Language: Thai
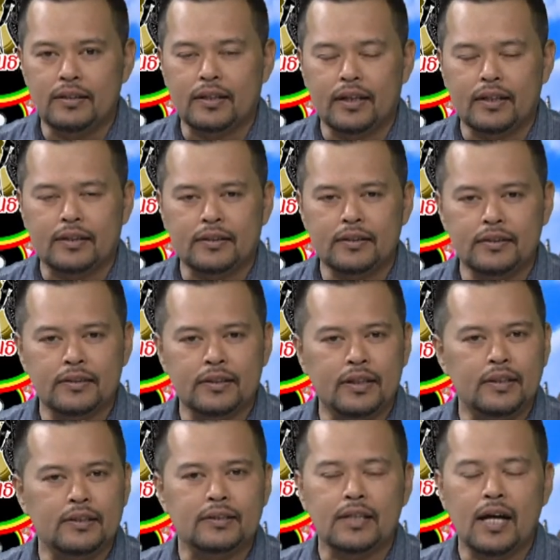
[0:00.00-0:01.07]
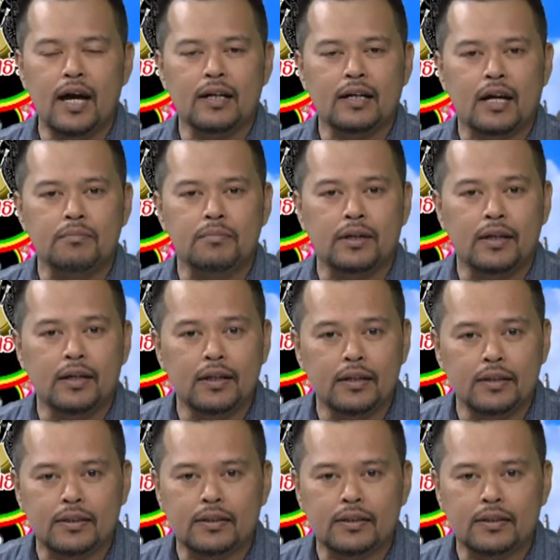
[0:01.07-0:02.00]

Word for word: คิดถึงทินทานกำเนิด